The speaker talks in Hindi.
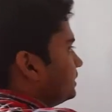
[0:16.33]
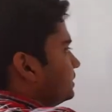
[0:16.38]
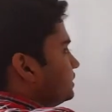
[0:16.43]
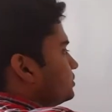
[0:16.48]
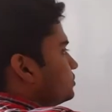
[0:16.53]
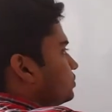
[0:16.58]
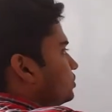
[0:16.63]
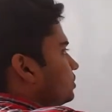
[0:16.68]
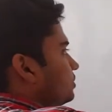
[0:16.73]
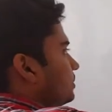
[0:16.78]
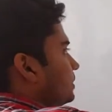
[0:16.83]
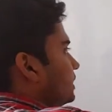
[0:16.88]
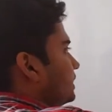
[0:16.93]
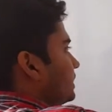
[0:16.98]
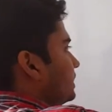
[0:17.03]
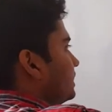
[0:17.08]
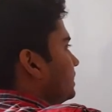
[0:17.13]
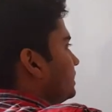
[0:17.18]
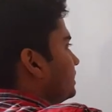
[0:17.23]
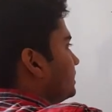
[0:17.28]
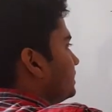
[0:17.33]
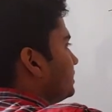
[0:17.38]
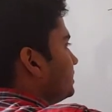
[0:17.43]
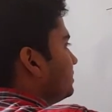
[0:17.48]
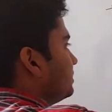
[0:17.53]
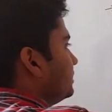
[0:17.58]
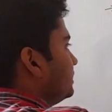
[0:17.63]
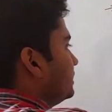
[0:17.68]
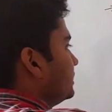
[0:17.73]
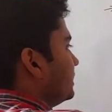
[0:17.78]
कि जो हमारा
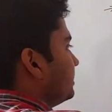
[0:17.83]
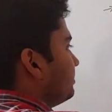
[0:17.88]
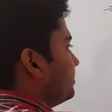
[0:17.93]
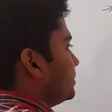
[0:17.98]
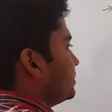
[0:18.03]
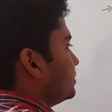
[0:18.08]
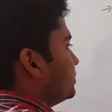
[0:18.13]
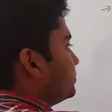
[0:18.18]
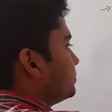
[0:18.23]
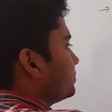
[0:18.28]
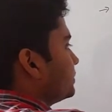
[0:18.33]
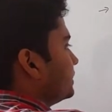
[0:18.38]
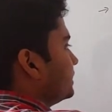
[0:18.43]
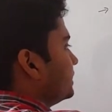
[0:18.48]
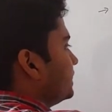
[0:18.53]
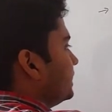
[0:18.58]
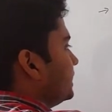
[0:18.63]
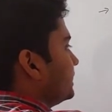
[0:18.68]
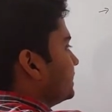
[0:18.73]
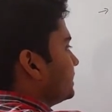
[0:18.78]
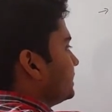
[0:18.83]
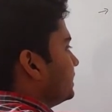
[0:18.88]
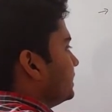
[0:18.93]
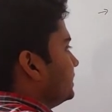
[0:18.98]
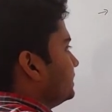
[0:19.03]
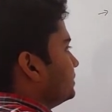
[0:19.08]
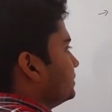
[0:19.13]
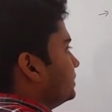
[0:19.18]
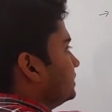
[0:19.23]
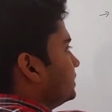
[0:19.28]
ये है पिट्यूटरी ग्लैंड का
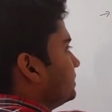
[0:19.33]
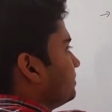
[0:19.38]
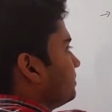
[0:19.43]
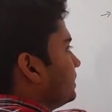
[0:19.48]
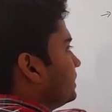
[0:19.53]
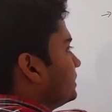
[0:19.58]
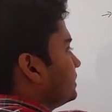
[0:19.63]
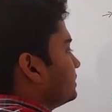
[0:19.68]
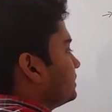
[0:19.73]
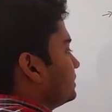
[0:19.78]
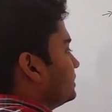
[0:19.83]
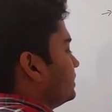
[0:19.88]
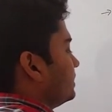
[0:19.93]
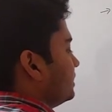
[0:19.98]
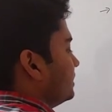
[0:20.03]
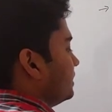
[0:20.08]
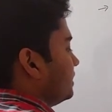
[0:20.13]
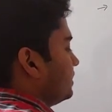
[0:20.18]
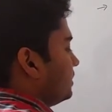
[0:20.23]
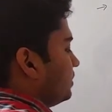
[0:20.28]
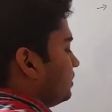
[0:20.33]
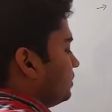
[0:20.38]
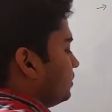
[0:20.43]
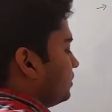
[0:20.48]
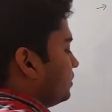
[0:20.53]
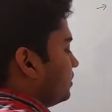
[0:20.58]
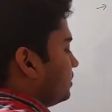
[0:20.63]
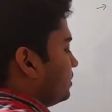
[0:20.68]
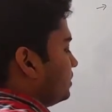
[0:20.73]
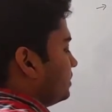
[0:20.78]
एंटीरियर पार्ट
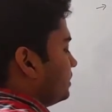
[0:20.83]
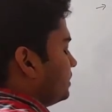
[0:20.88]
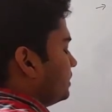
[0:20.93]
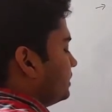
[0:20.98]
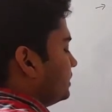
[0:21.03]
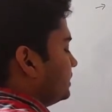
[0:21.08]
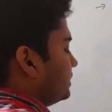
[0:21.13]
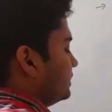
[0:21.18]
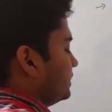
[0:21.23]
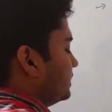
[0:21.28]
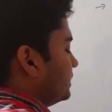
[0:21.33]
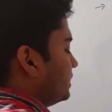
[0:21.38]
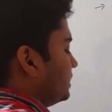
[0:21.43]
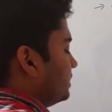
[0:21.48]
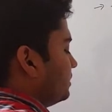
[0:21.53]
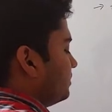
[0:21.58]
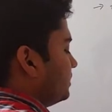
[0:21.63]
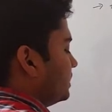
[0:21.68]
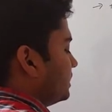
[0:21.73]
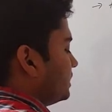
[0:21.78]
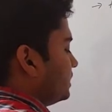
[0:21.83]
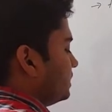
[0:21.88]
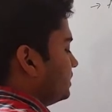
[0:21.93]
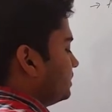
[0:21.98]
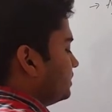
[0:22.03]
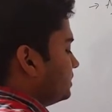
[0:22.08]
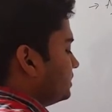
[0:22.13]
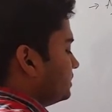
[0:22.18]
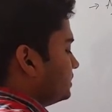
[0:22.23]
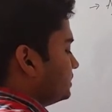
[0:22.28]
और ये है हमारा
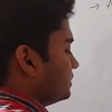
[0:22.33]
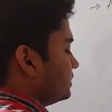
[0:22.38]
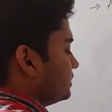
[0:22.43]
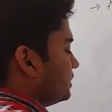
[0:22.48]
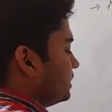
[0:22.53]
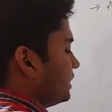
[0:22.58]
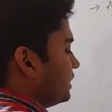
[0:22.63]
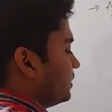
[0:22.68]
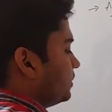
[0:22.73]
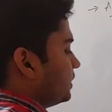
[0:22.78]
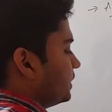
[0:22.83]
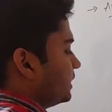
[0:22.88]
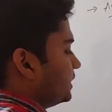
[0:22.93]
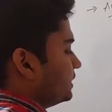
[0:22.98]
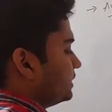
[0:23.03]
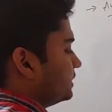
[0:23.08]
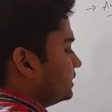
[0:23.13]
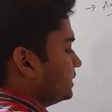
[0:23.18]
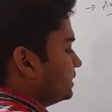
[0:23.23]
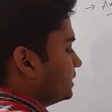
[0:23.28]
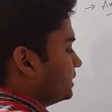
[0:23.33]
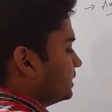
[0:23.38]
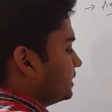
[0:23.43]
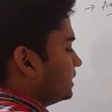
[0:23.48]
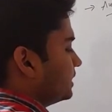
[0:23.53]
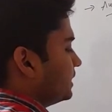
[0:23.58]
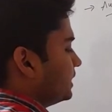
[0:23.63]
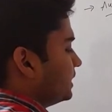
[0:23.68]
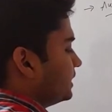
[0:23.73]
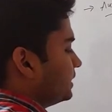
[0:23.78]
थायराइड
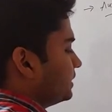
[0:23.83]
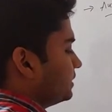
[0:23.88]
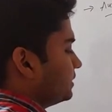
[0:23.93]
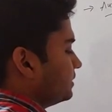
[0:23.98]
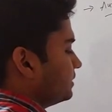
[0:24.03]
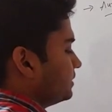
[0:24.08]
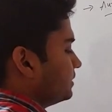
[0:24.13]
ग्लैंड